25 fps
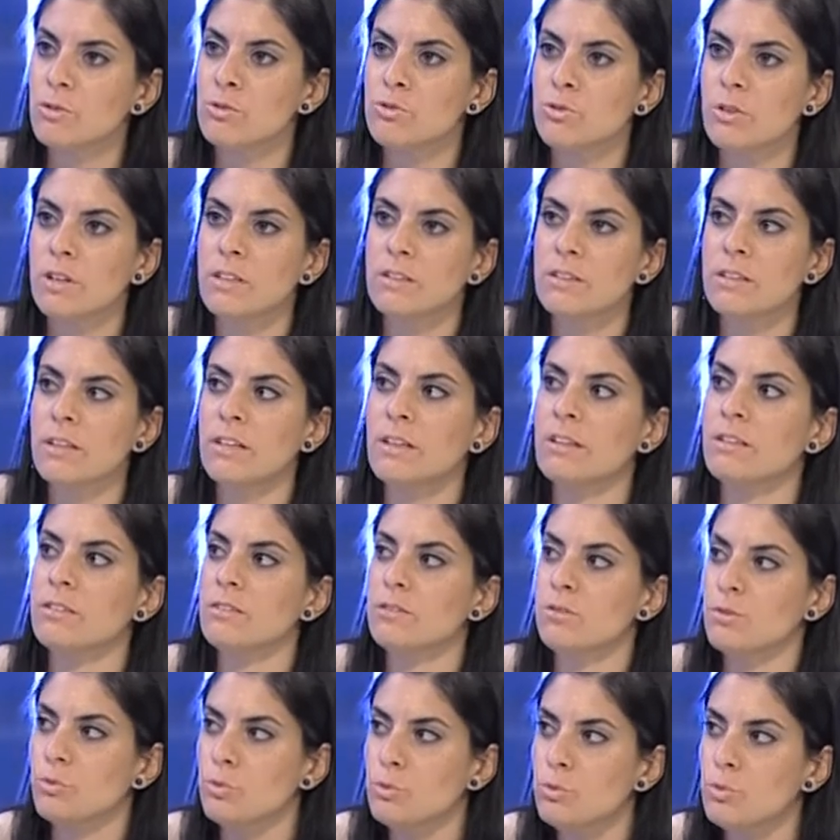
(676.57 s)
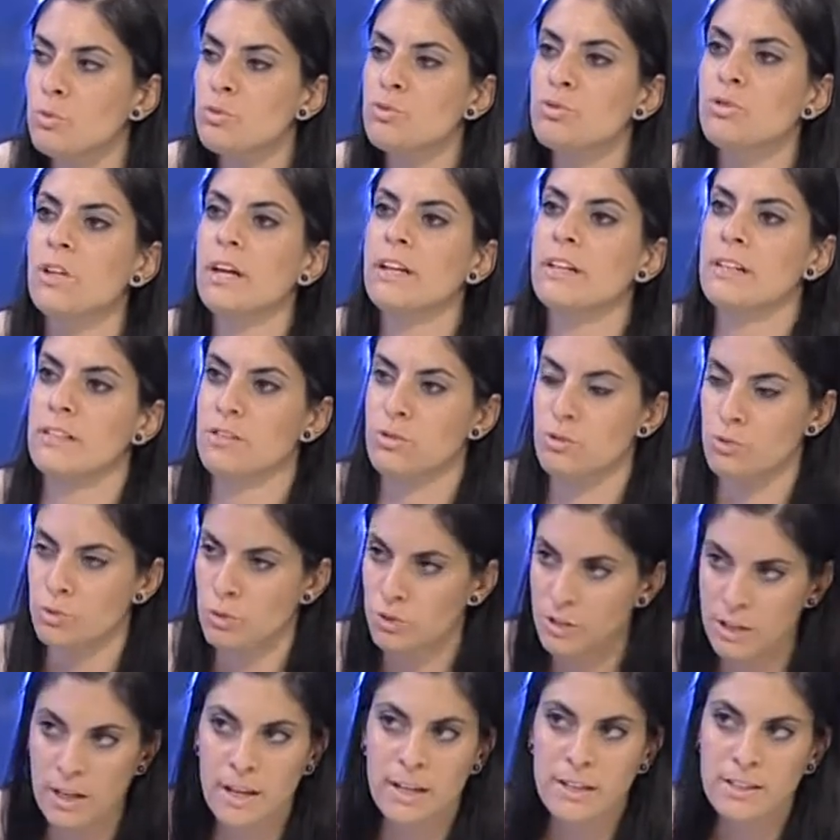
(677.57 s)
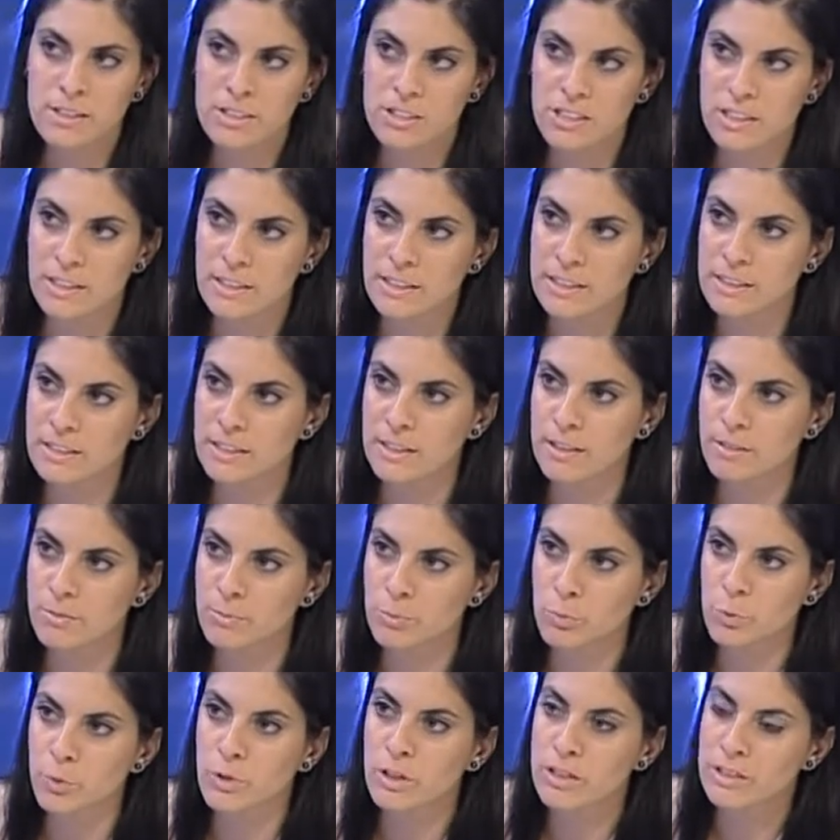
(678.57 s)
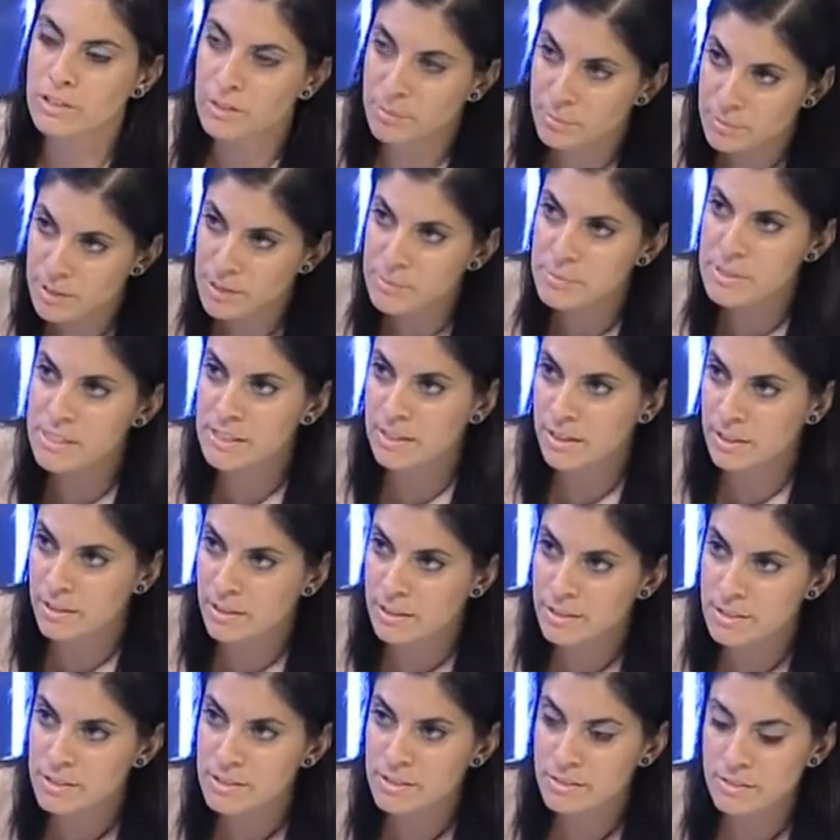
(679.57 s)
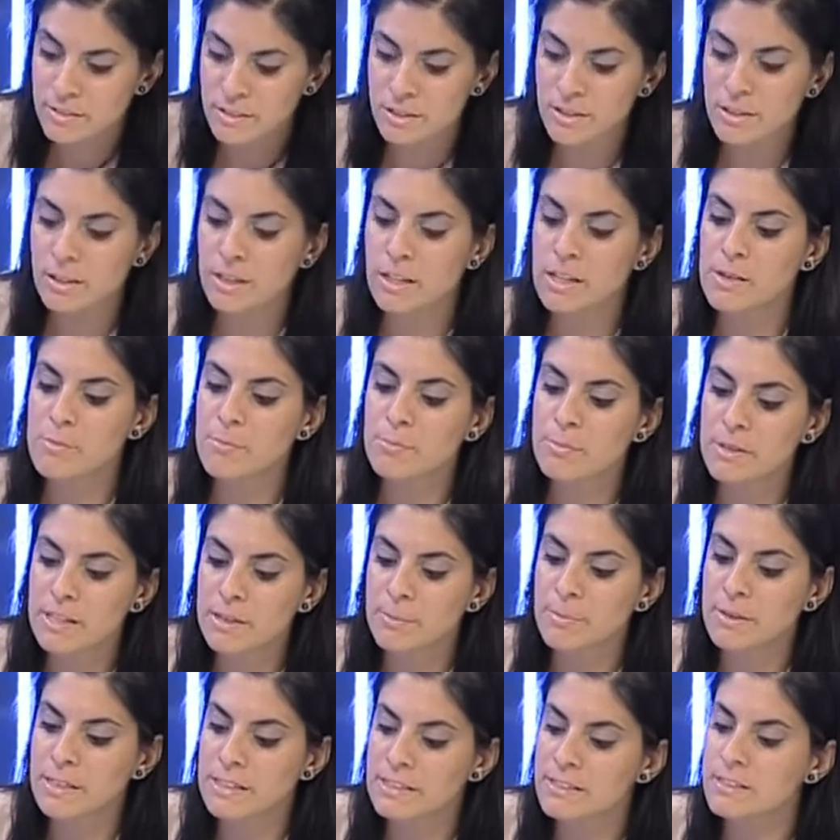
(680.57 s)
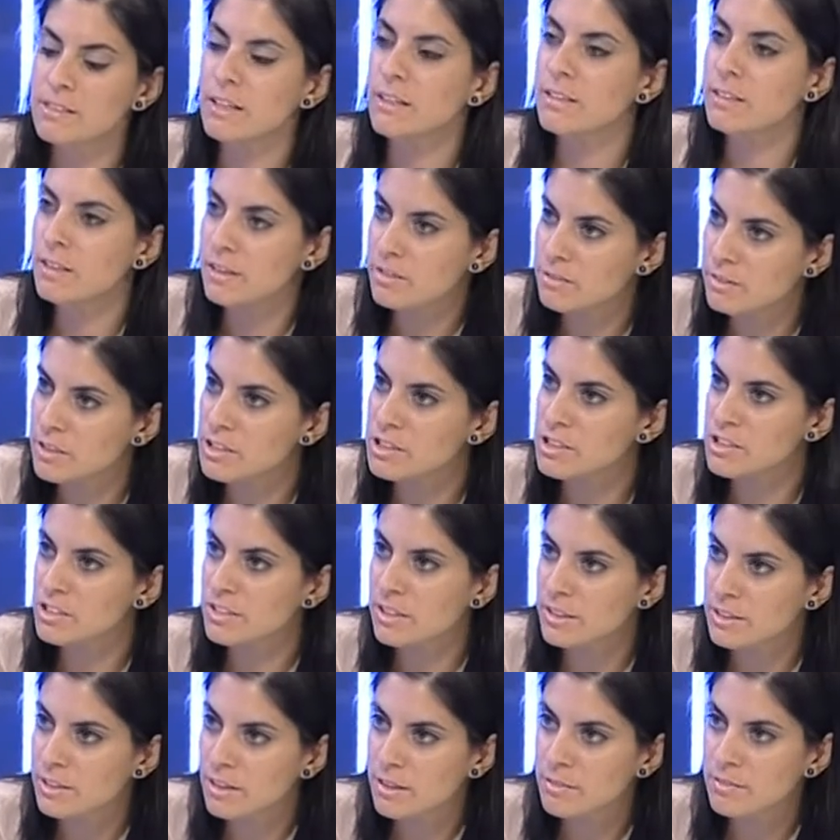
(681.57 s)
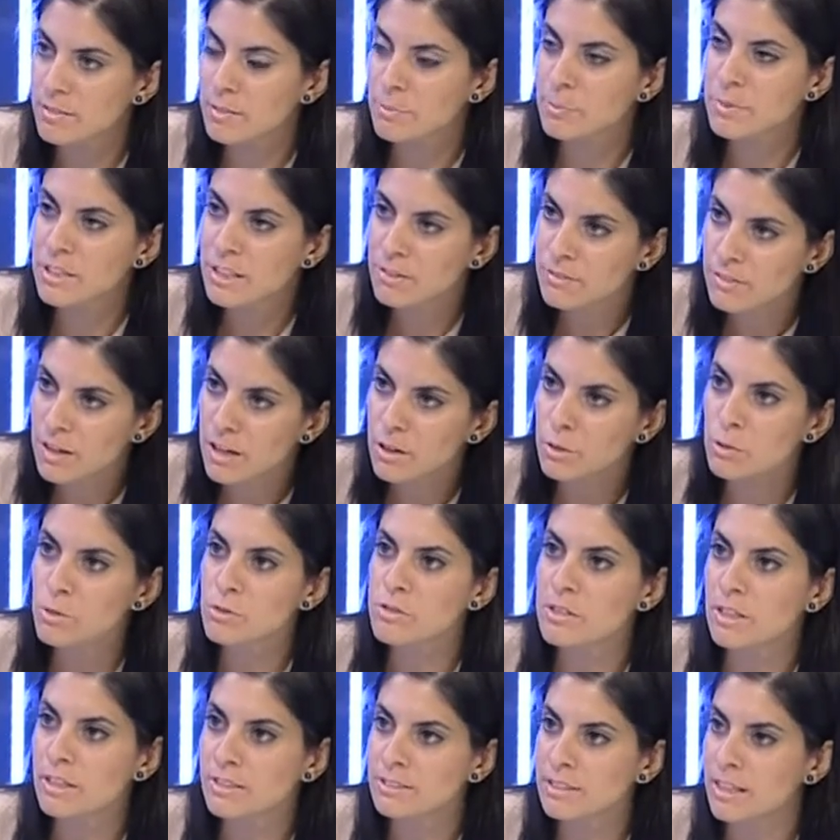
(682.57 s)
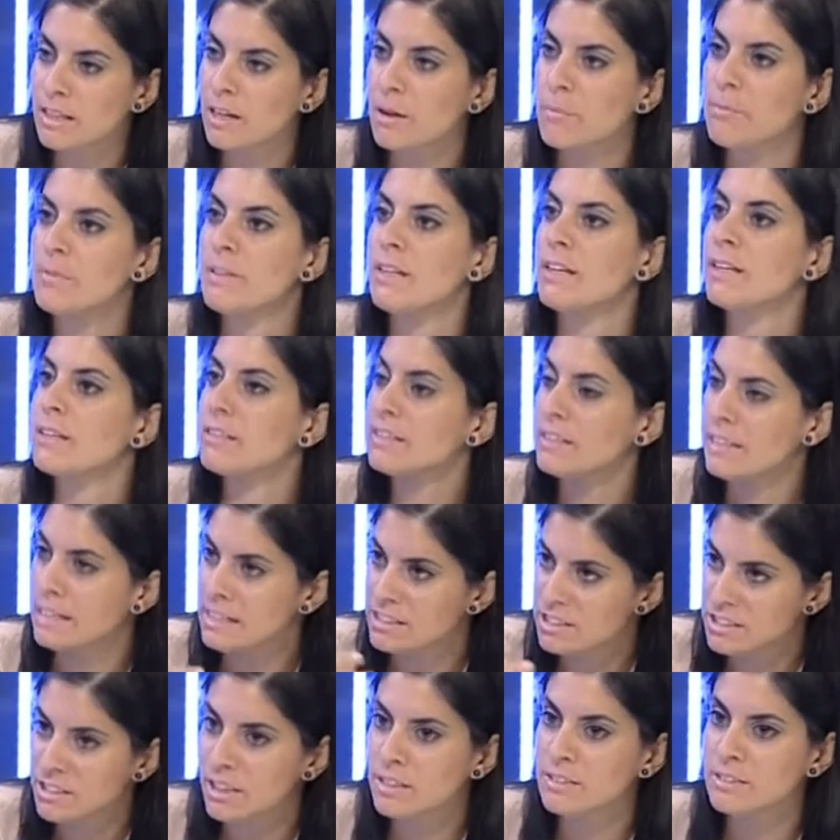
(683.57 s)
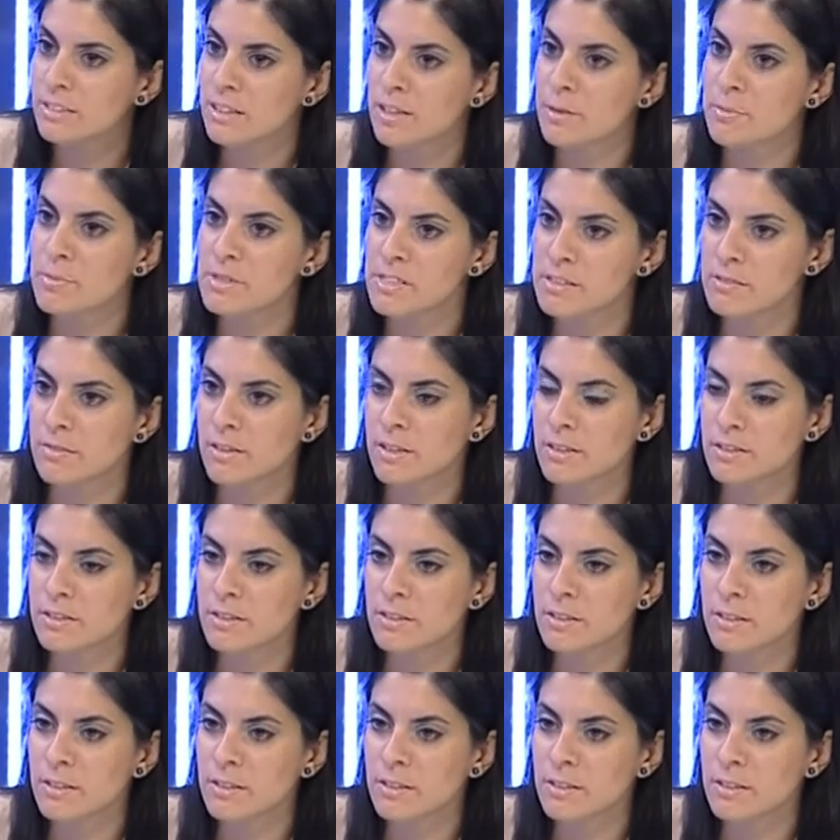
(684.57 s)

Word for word: Şu anda 3 tanesi çok yaygın şekilde. Bunlardan biri psikanaliz, biri bilişsel davranış tedavi, bir de varoluşsal terapiler, geçtal terapisi var.